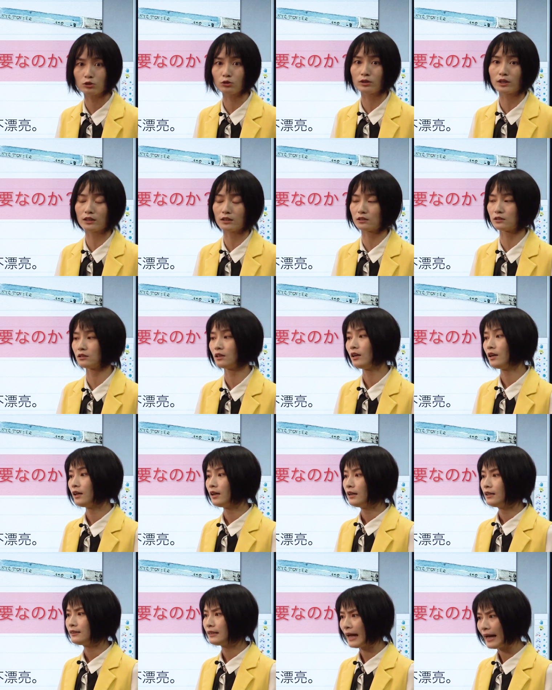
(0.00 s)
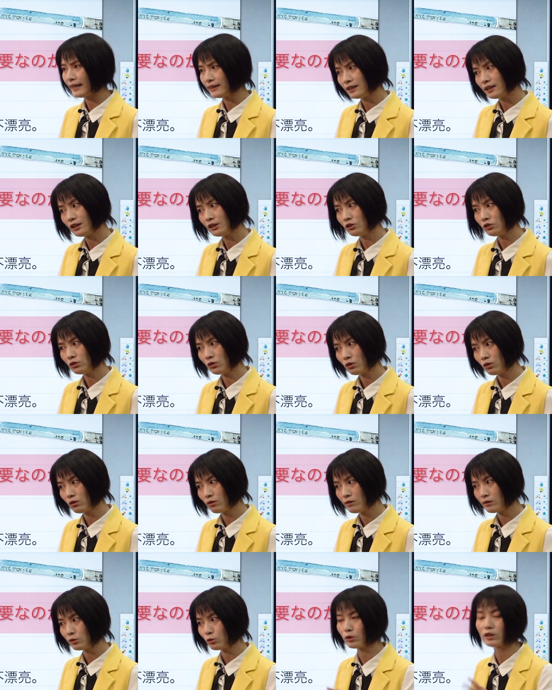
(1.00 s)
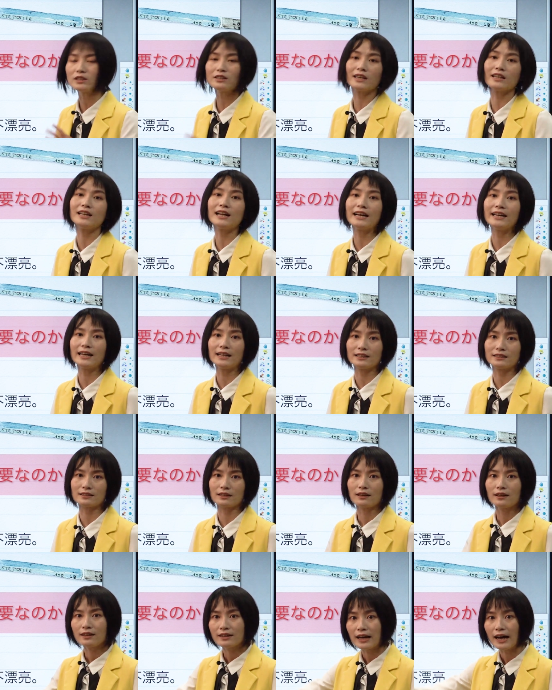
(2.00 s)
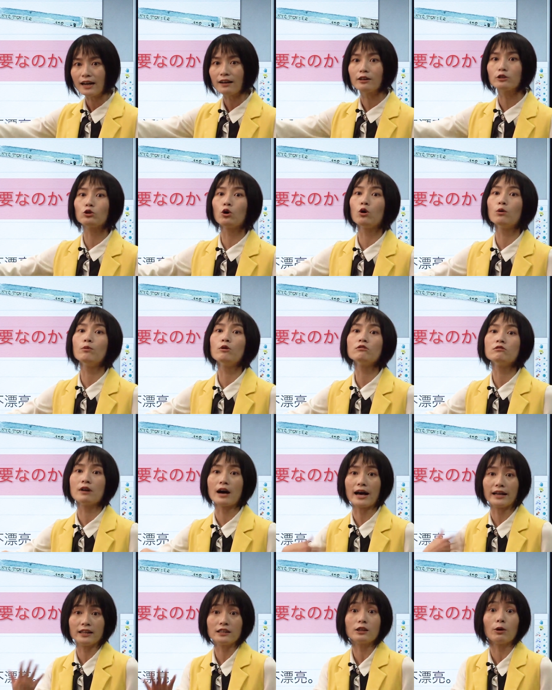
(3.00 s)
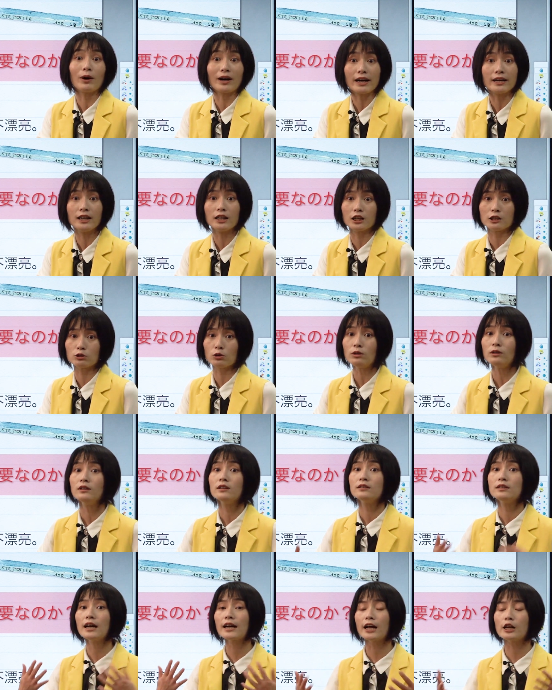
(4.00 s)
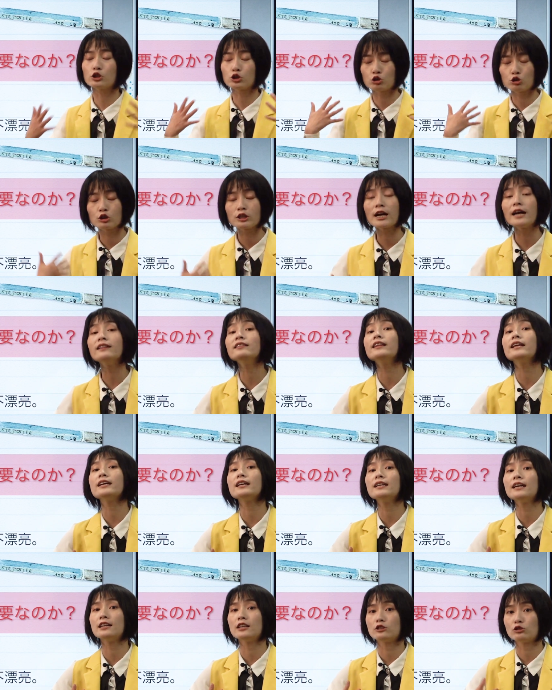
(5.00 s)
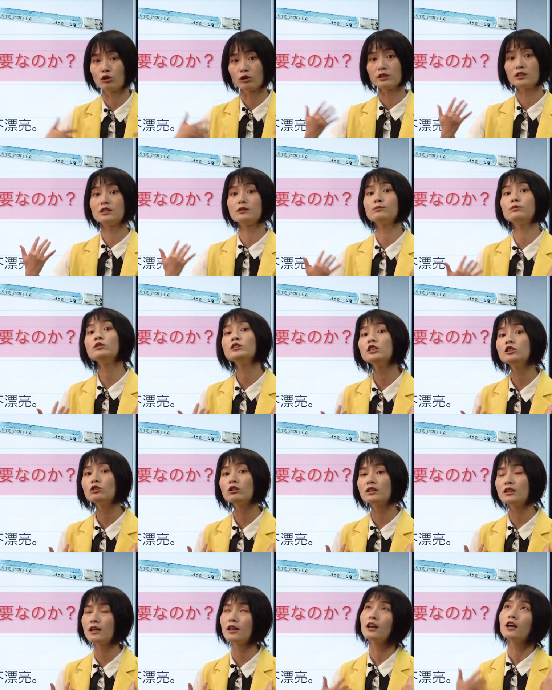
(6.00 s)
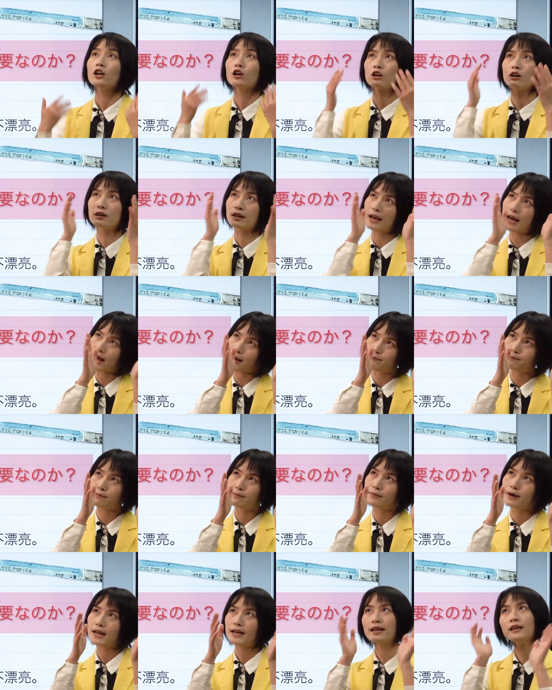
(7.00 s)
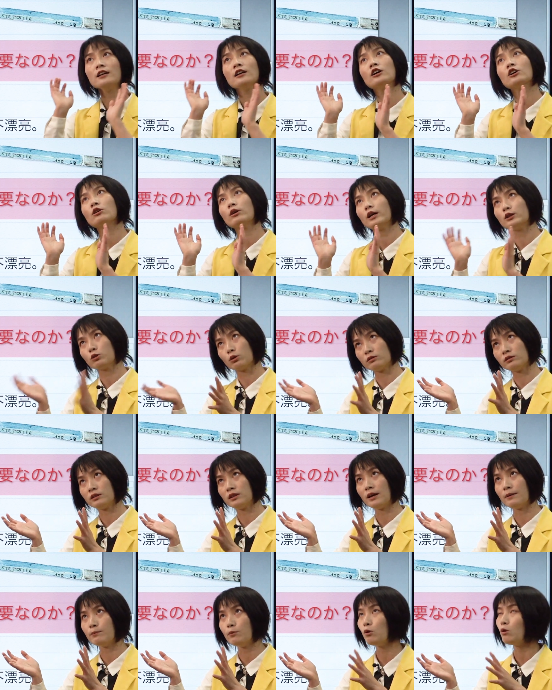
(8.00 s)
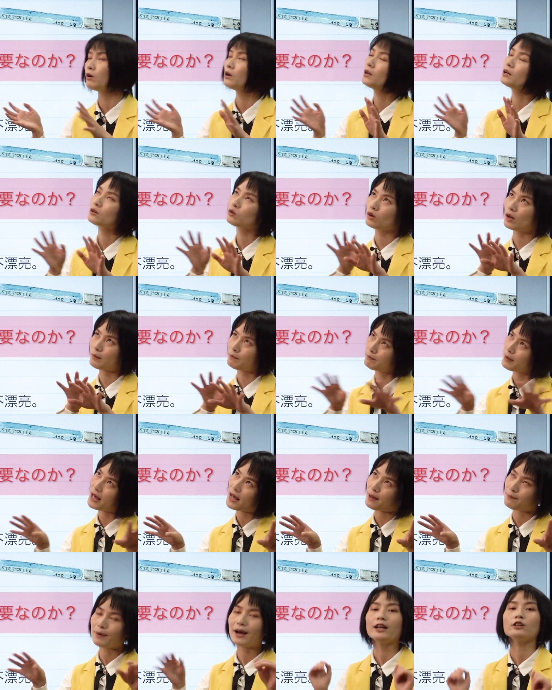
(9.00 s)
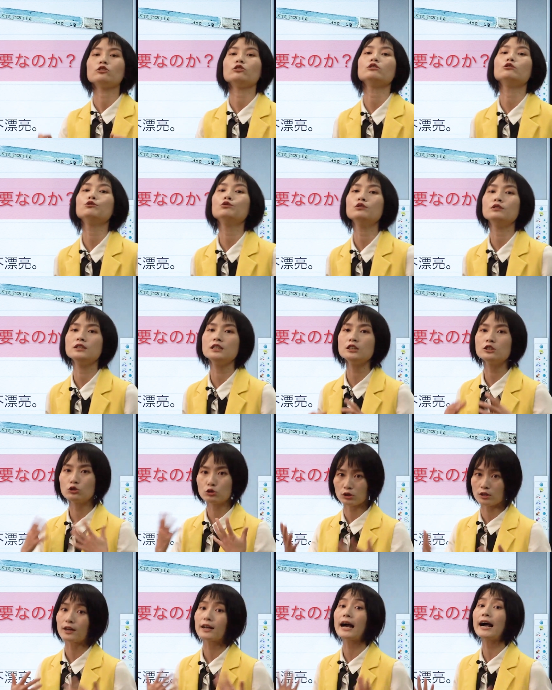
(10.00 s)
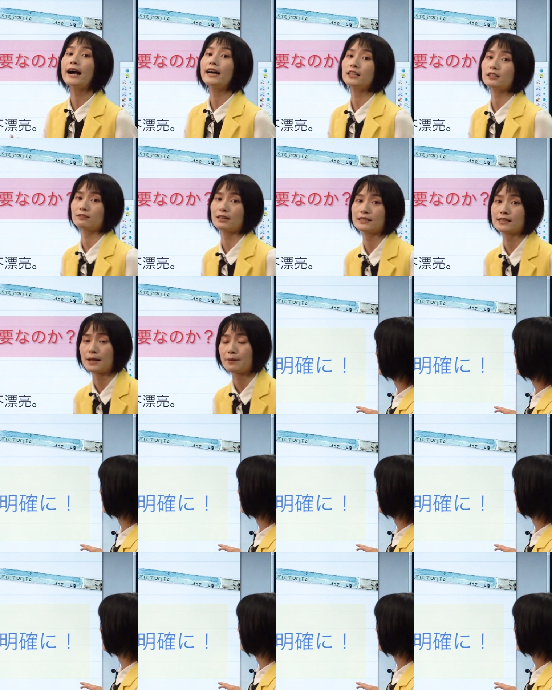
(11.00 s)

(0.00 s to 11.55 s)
要なんです。他人の時にはいらないです。彼はどう思うはあなたわからないでしょだから主観的なんですよ。自分にとって、これはあんまり、これはとっても、これはまあまあというふうにちょっと考えてください。